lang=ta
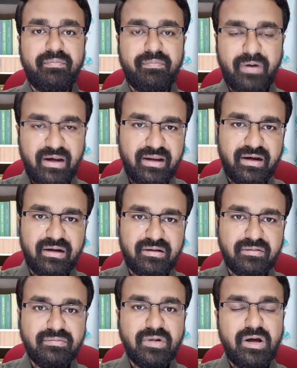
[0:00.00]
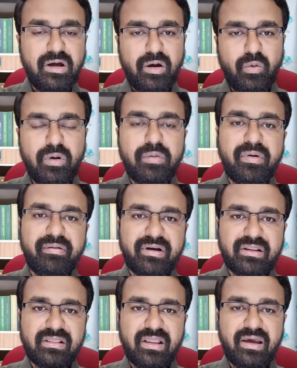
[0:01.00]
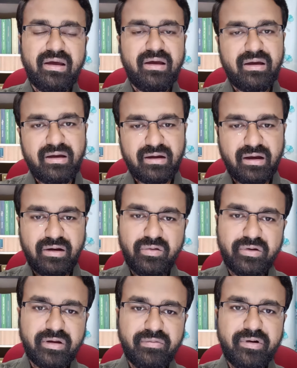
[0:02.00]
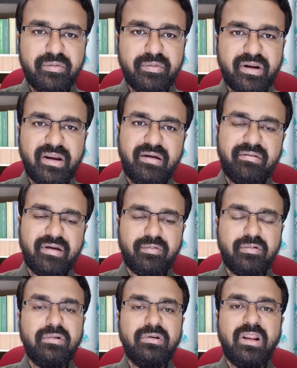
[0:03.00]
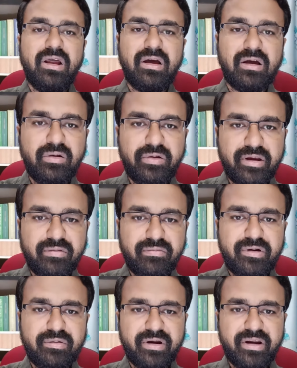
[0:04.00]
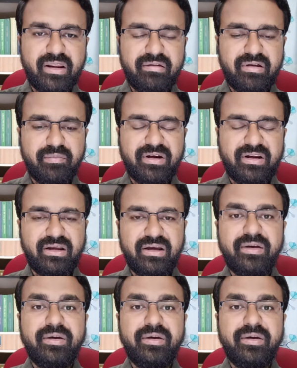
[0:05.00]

பள்ளிகளுக்கும் ஒரு மாவட்டத்தில் கல்லூரிக்கும் விடுமுறை அறிவிக்க கூடுதலாக கல்லூரிக்கும் விடுமுறை அறிவிக்கப்பட்டிருக்கு